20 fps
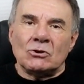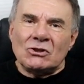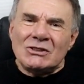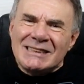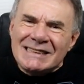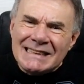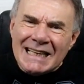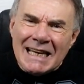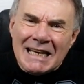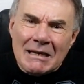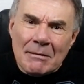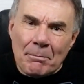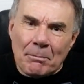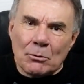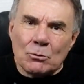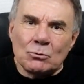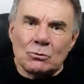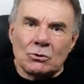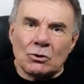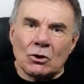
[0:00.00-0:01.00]
Seis
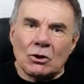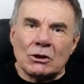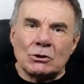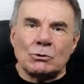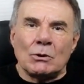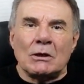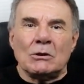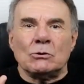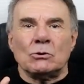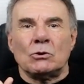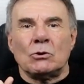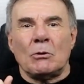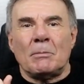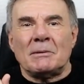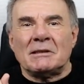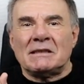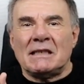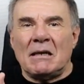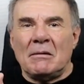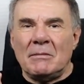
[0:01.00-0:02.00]
puntos que yo anoto,
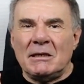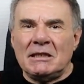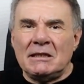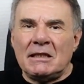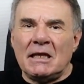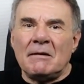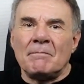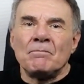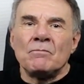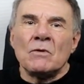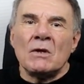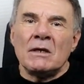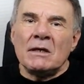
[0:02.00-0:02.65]
especialmente